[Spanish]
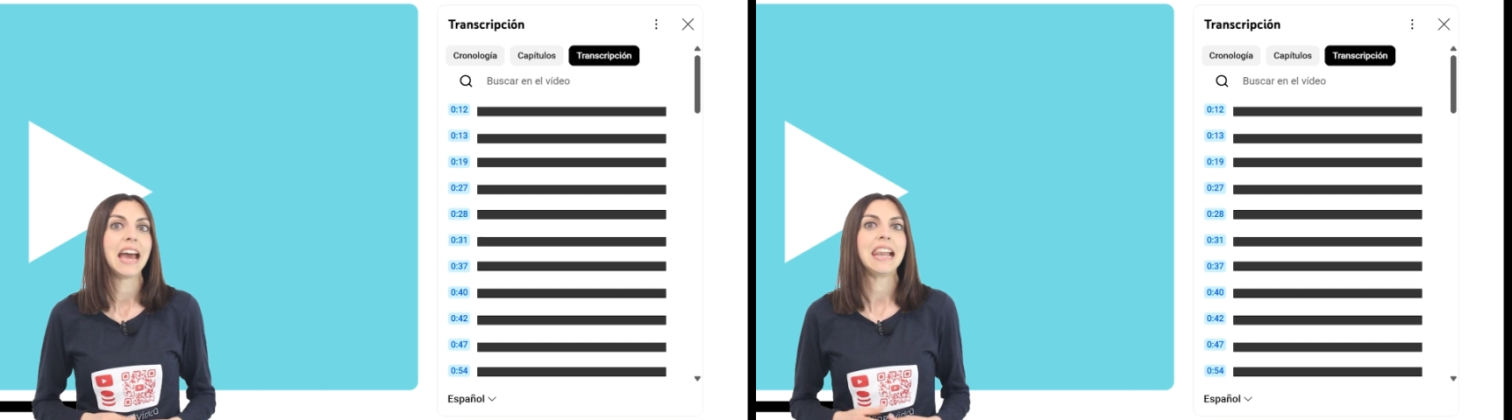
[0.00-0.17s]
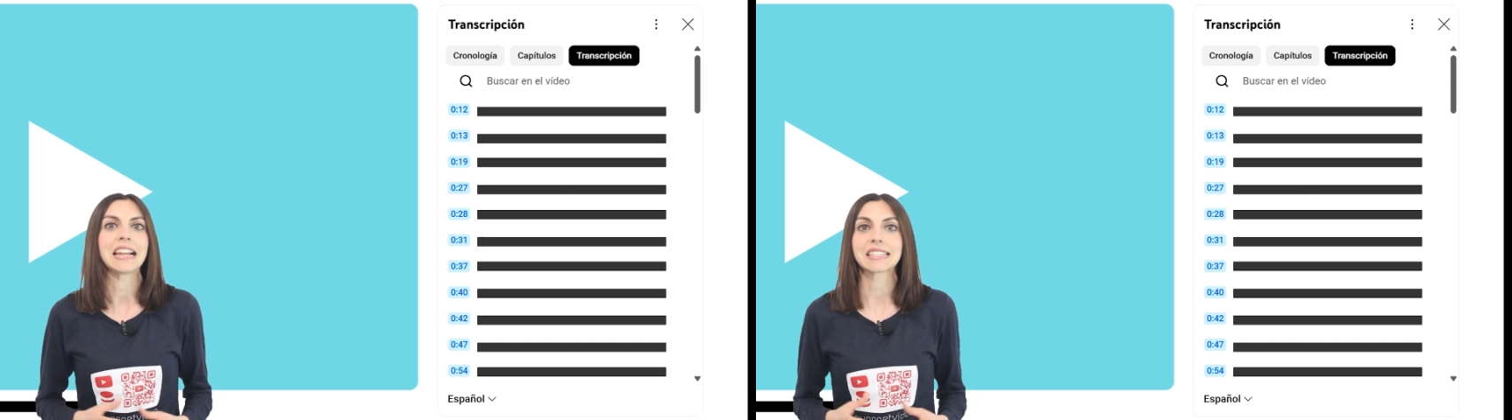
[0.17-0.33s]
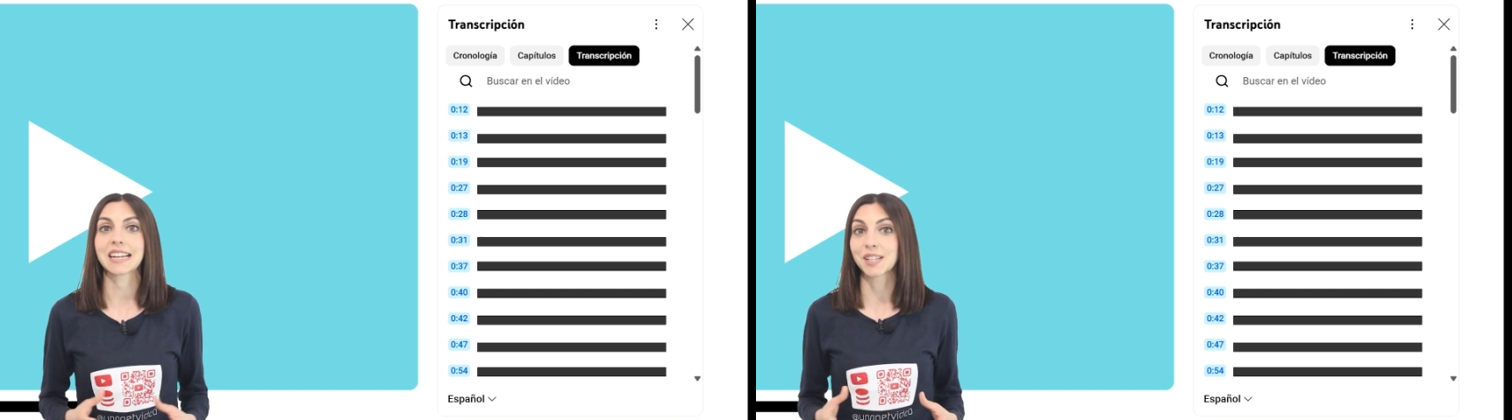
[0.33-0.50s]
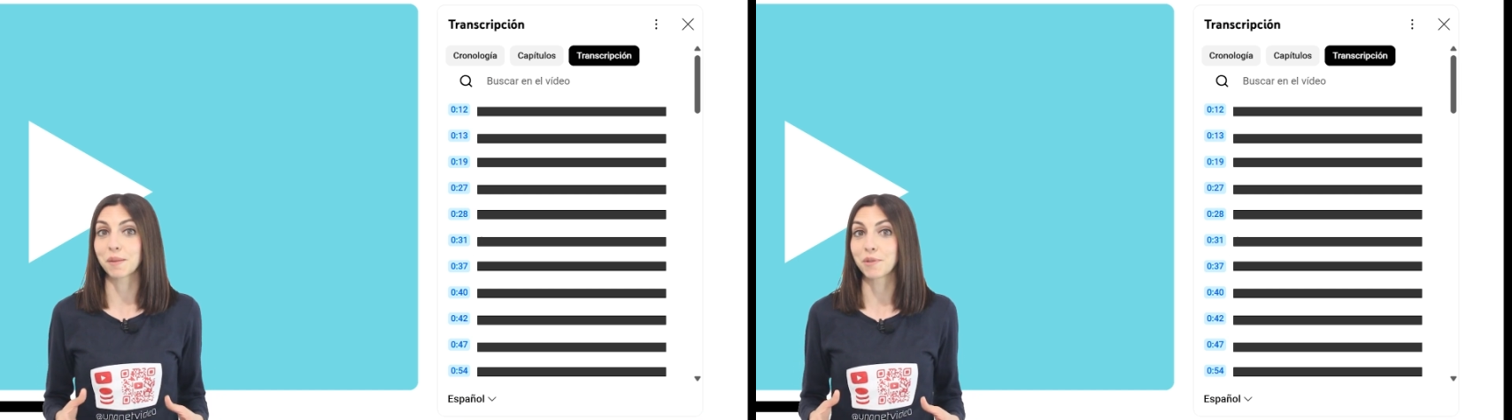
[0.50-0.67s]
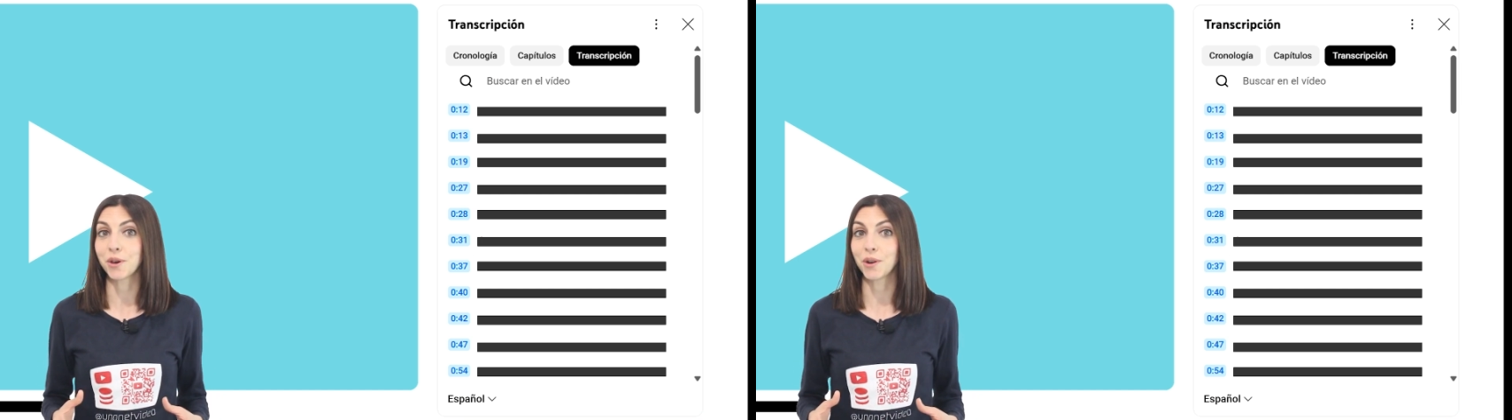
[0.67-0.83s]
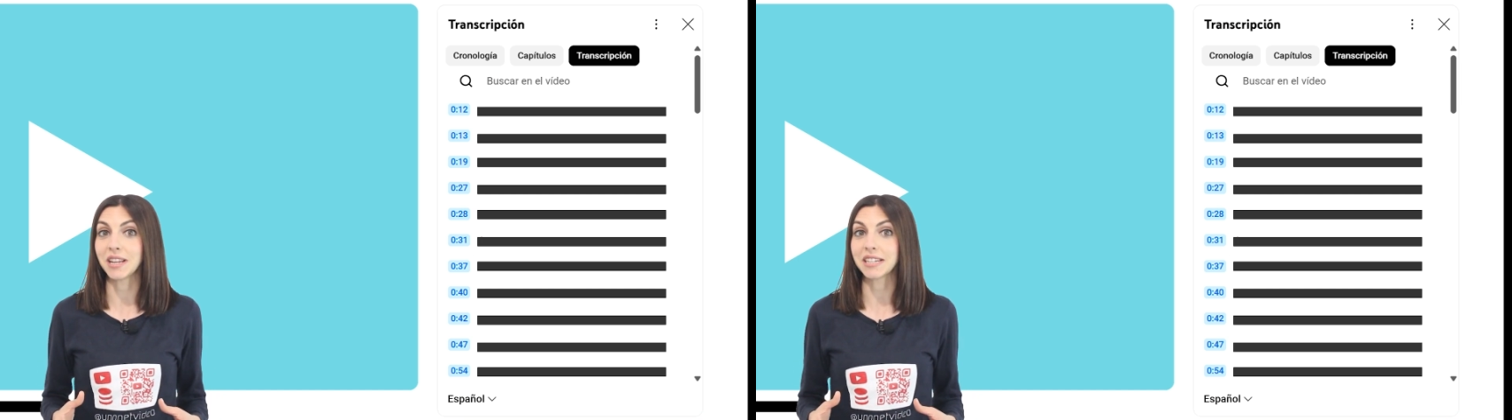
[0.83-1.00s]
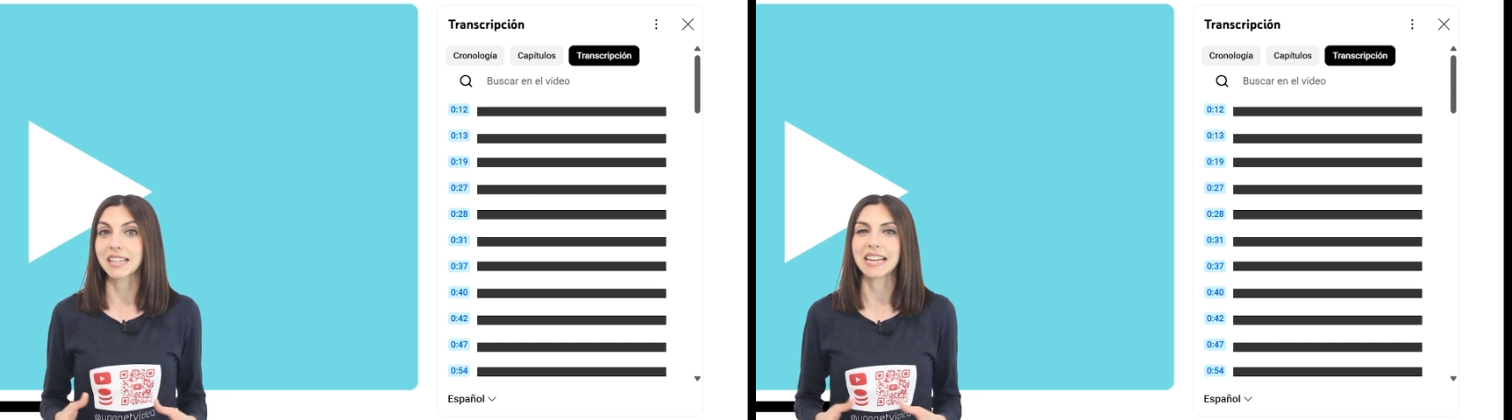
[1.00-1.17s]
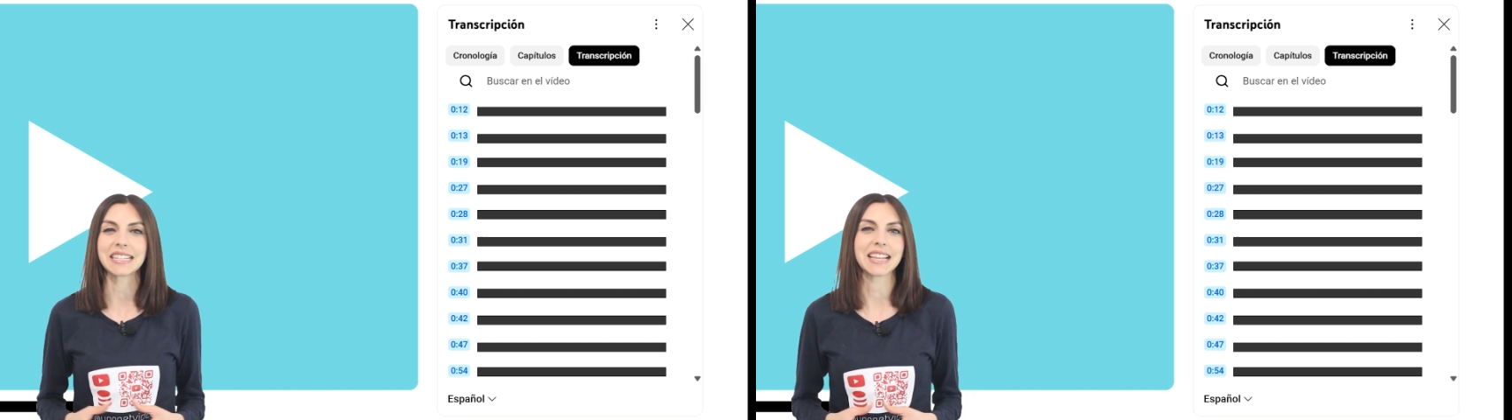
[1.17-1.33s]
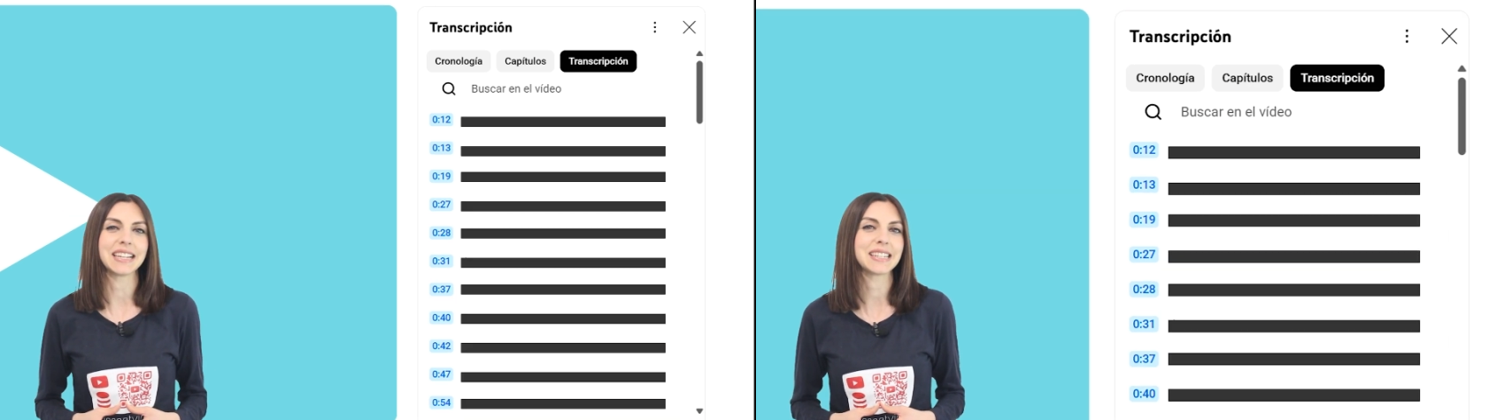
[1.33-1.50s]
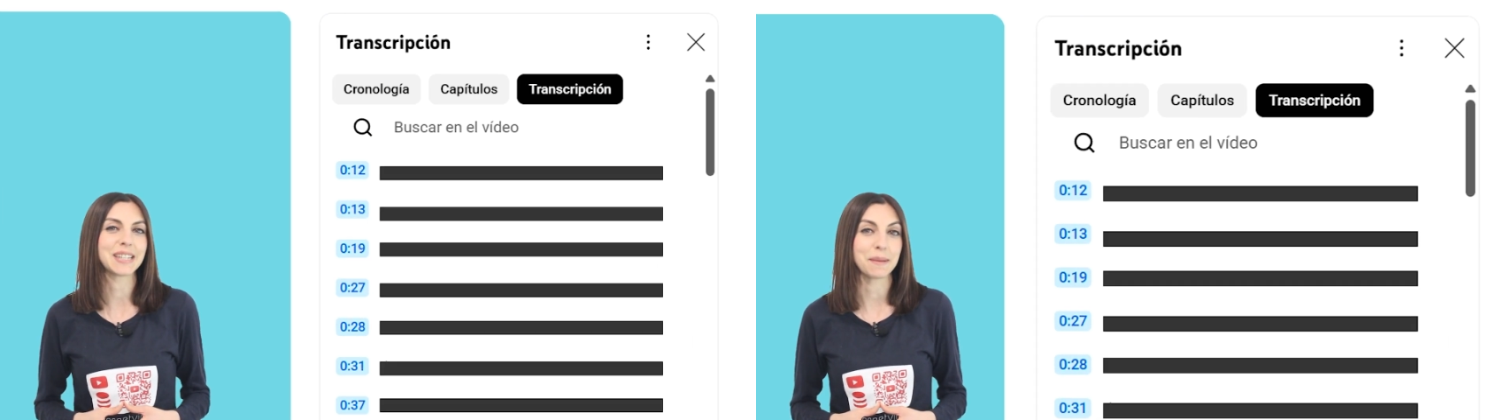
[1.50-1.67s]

Las transcripciones están